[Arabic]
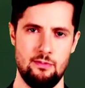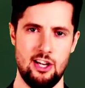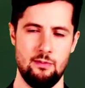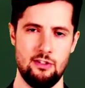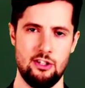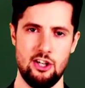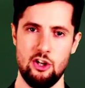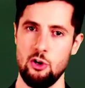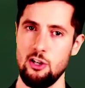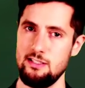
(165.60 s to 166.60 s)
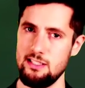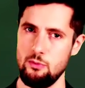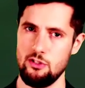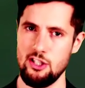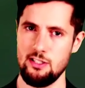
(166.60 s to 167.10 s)
فأبدل الله عز
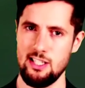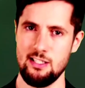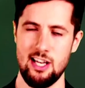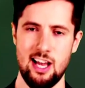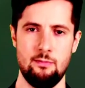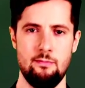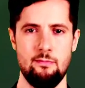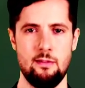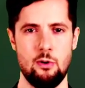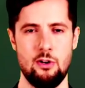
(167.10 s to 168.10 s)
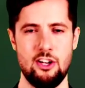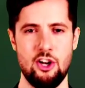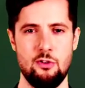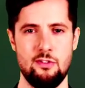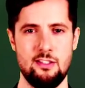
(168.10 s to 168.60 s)
وجل الهم
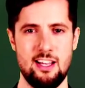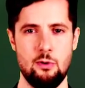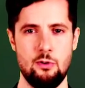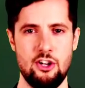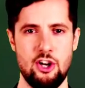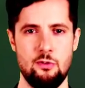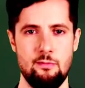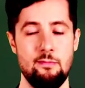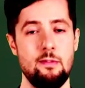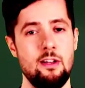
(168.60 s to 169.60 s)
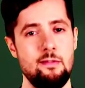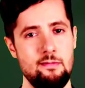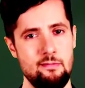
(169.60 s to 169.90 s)
والحزن والغم